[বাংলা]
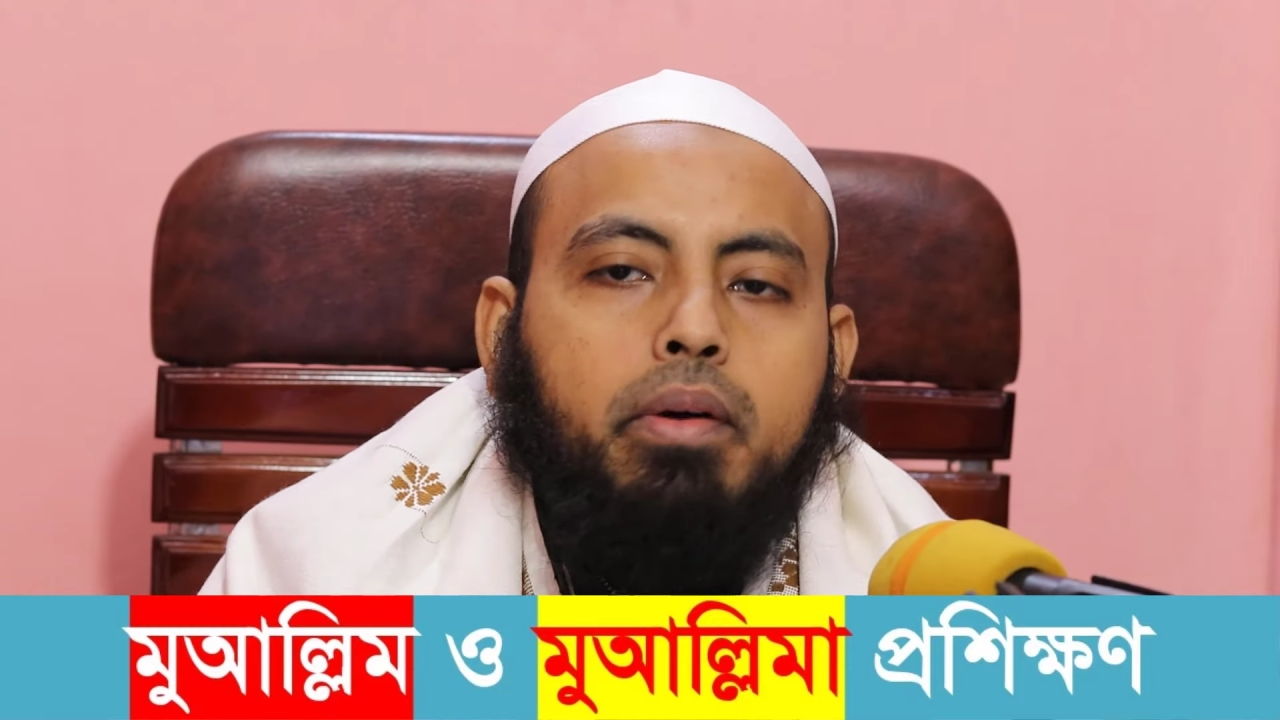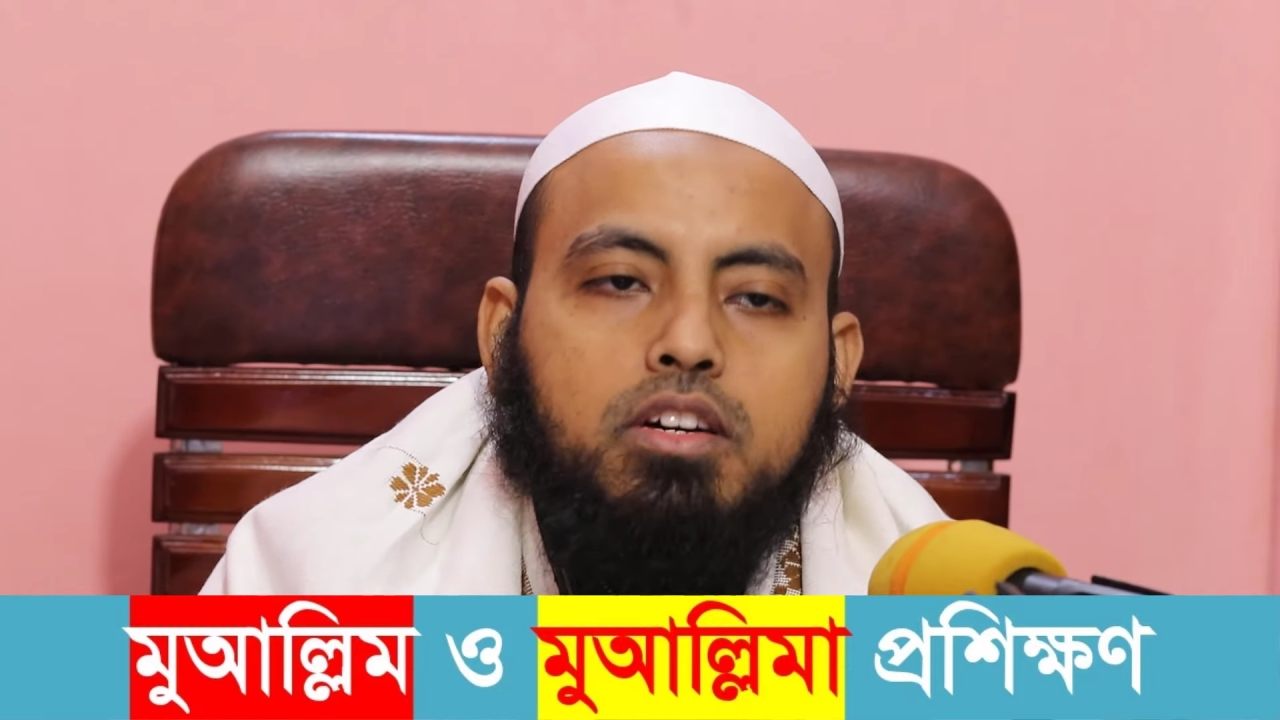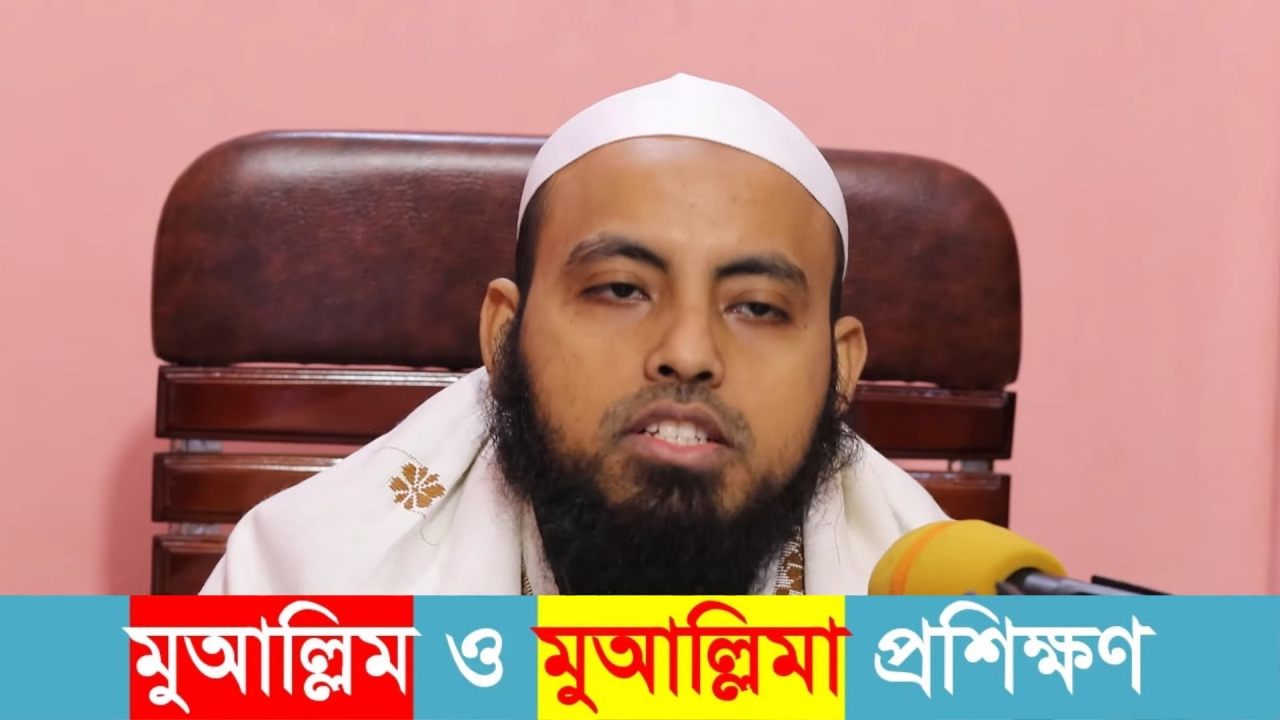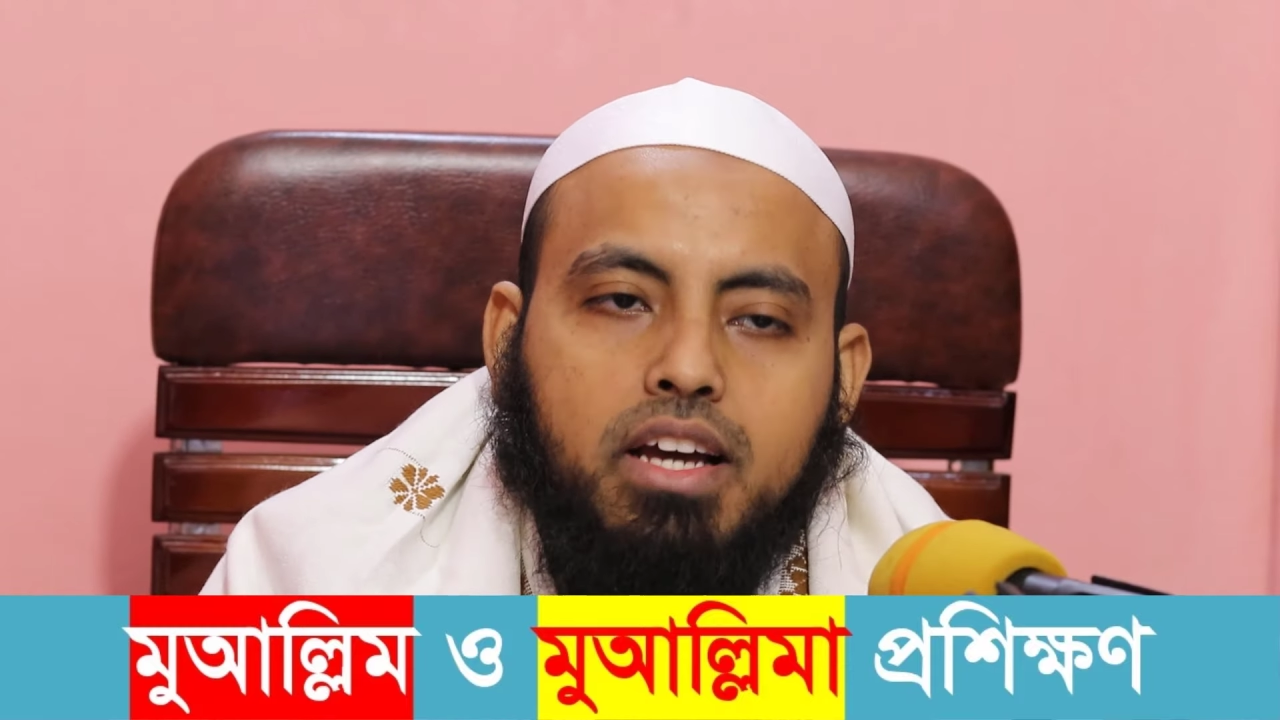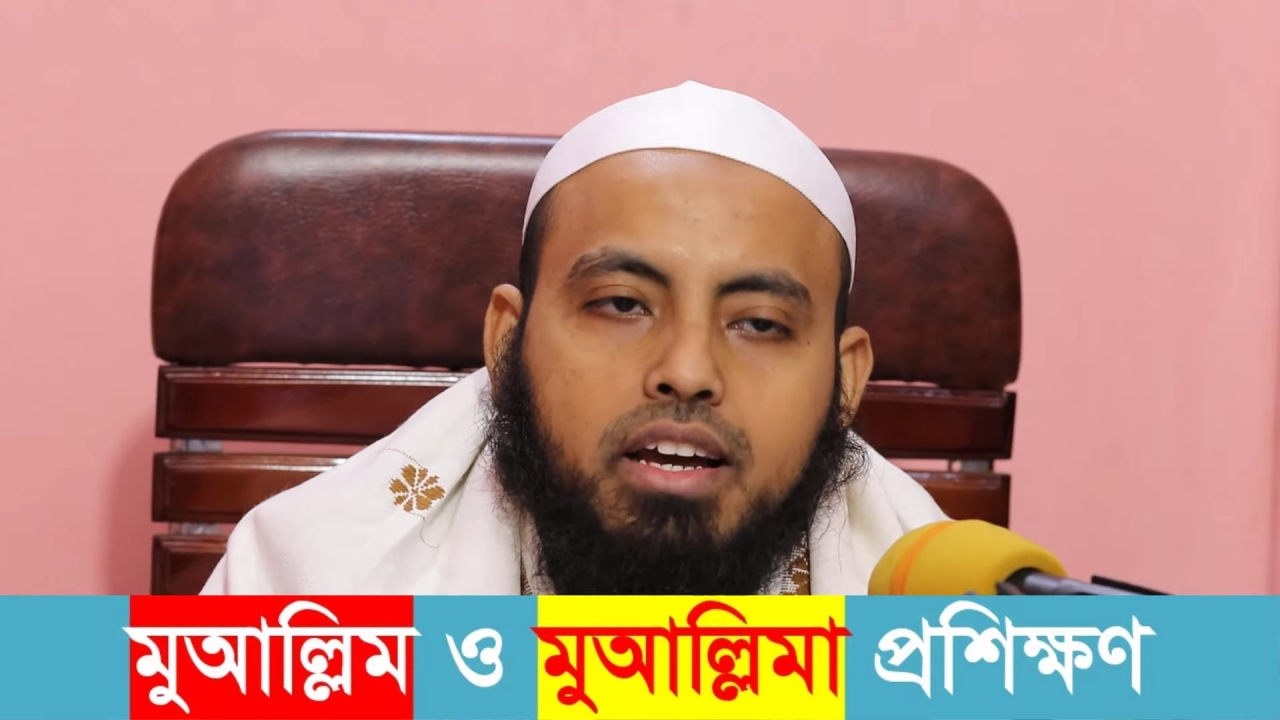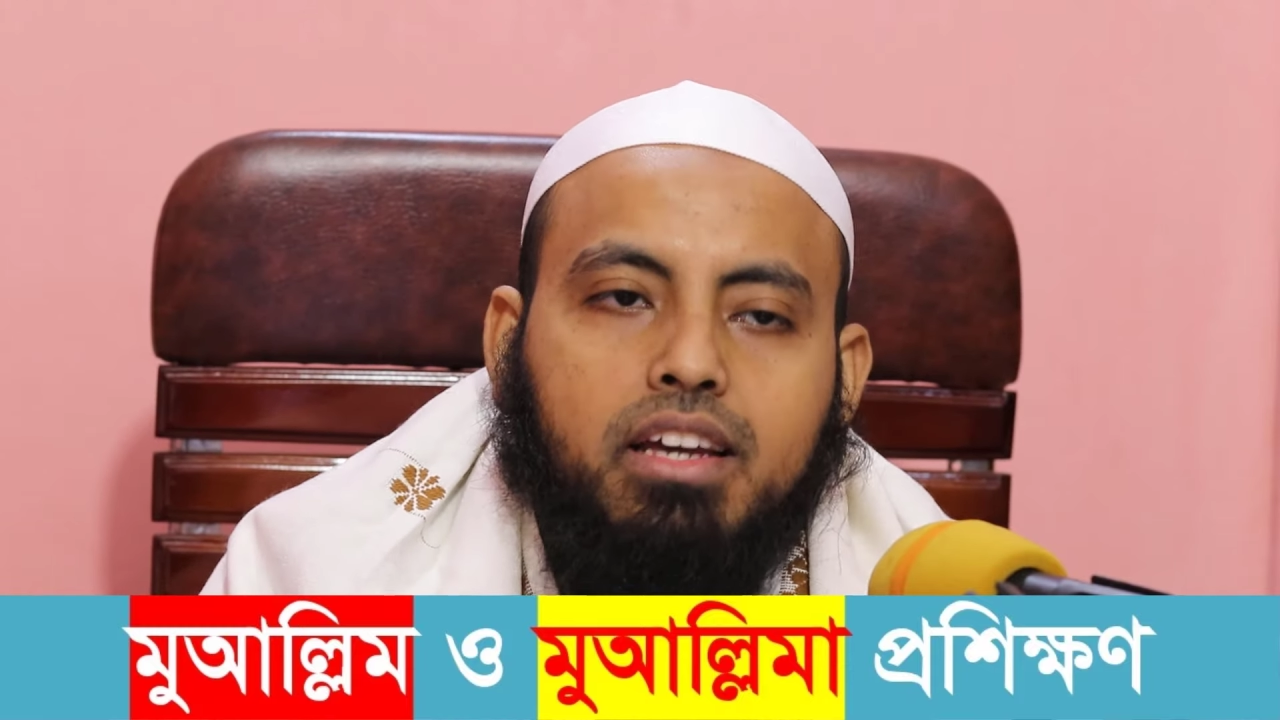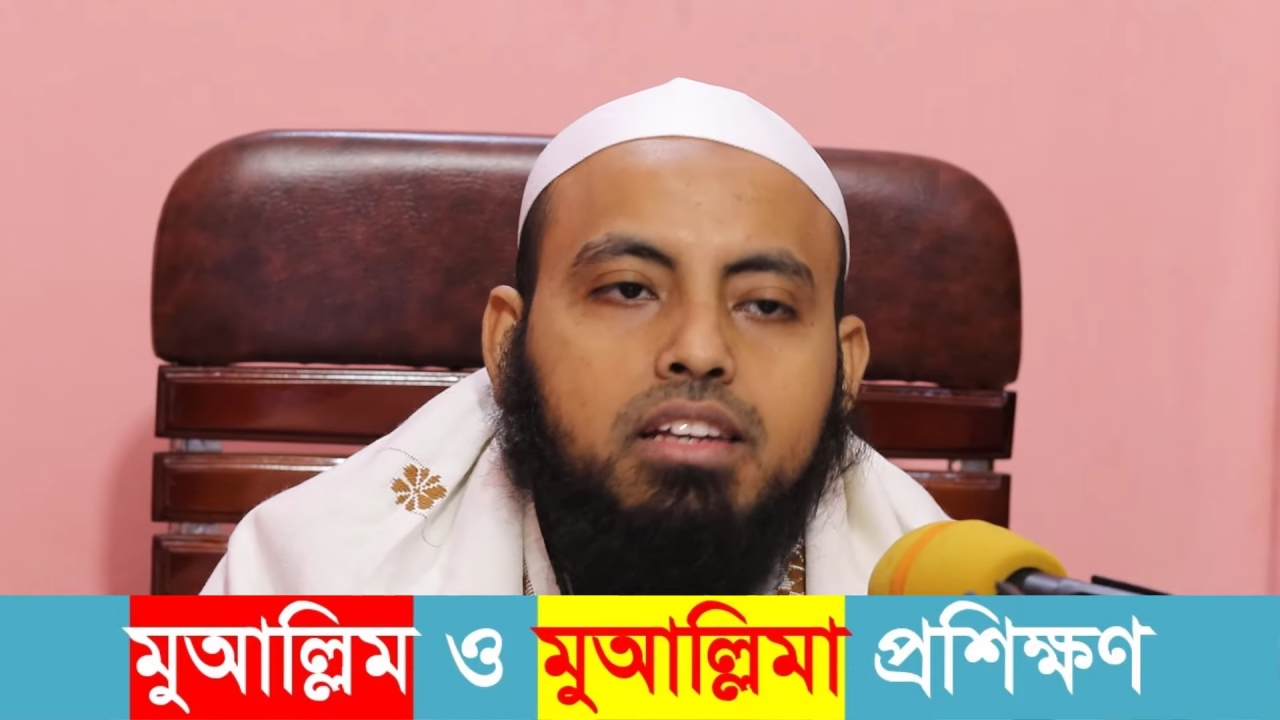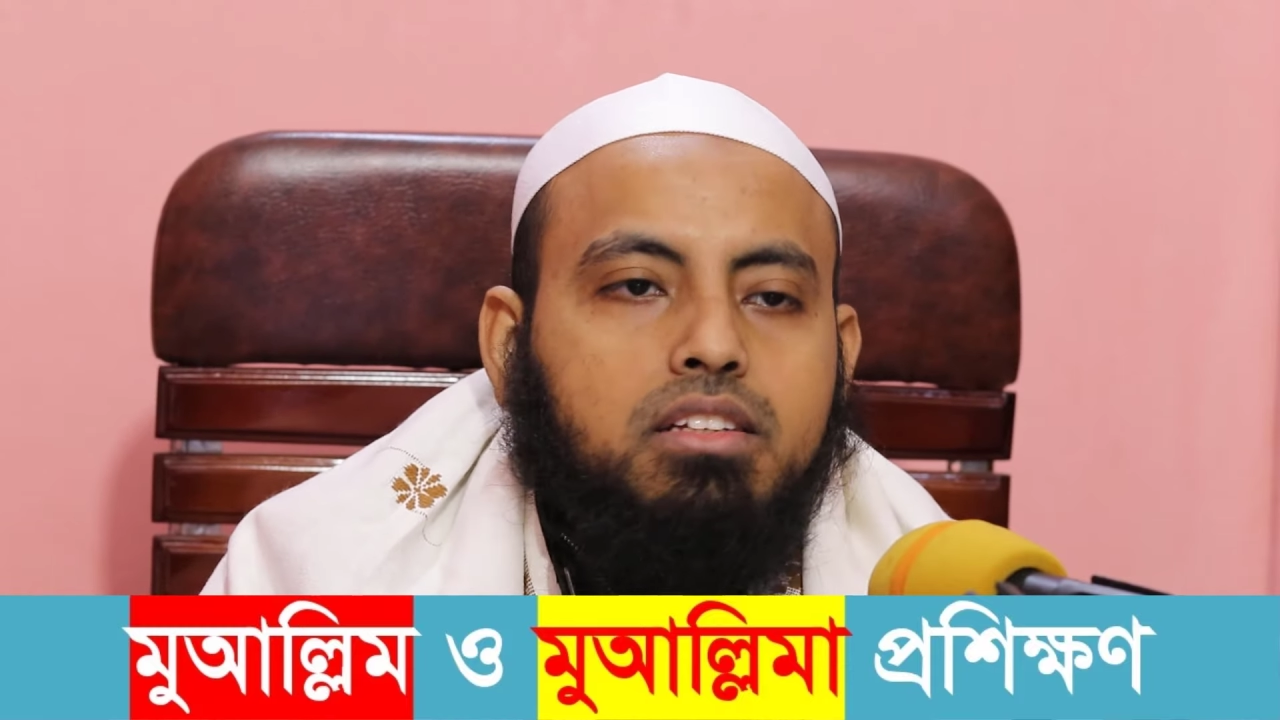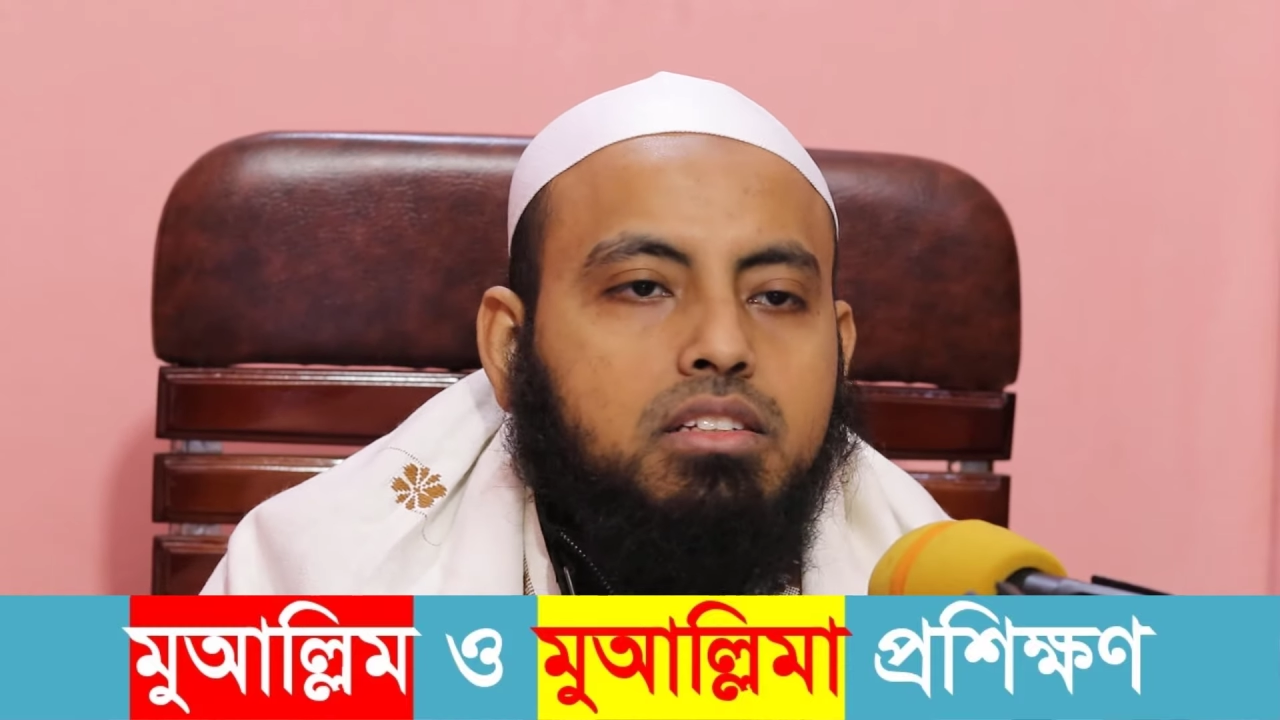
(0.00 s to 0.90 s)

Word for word: পাওয়া যায়